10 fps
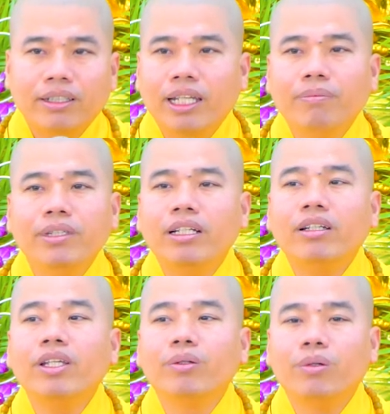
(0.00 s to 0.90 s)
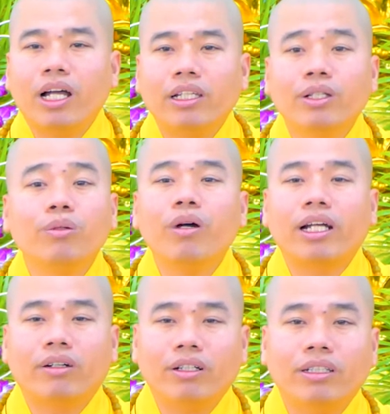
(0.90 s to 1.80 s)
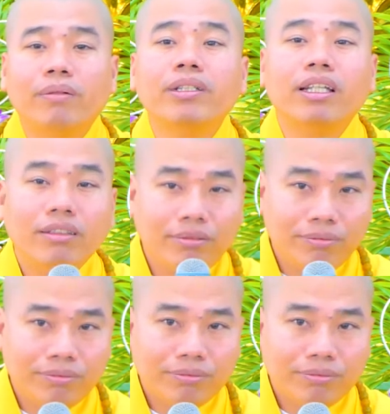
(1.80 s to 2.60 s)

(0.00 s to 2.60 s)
niệm viết nó vượt qua rồi thì mới tính.